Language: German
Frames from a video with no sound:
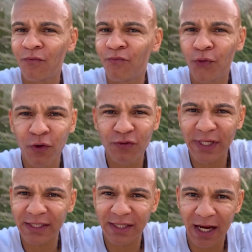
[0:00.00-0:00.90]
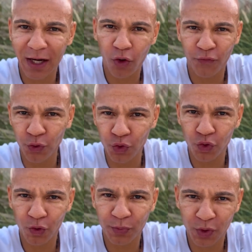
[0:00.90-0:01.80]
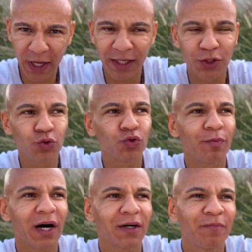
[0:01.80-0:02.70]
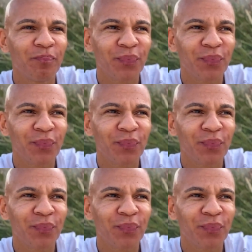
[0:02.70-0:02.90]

fünf, sechs Jahre auf YouTube, solange ich YouTube mache,